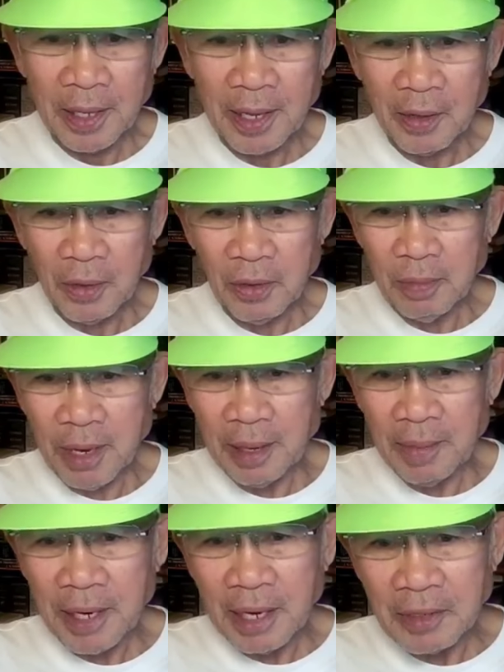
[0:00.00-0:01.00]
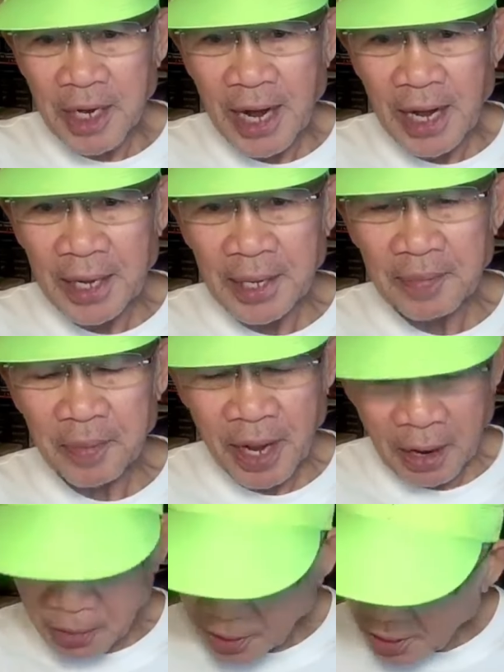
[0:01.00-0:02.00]
ถ้าคนรุ่นใหม่ไม่เข้าใจ
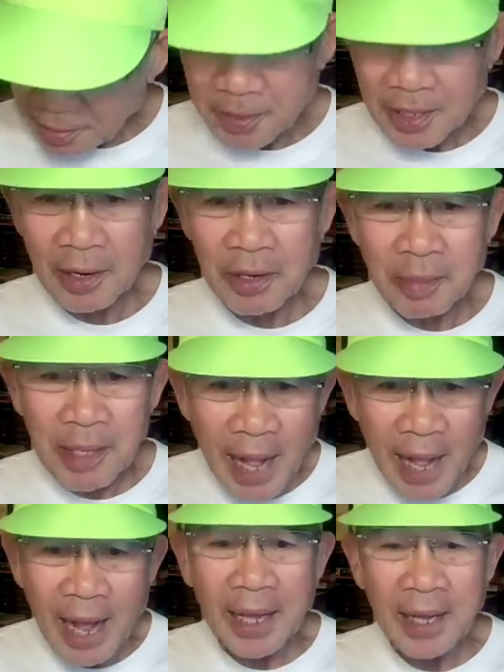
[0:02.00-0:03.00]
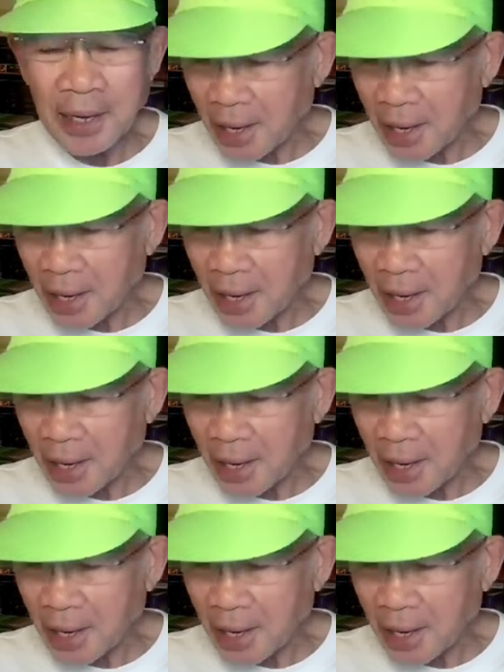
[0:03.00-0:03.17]
เอาก็ เรายังไม่ตายก็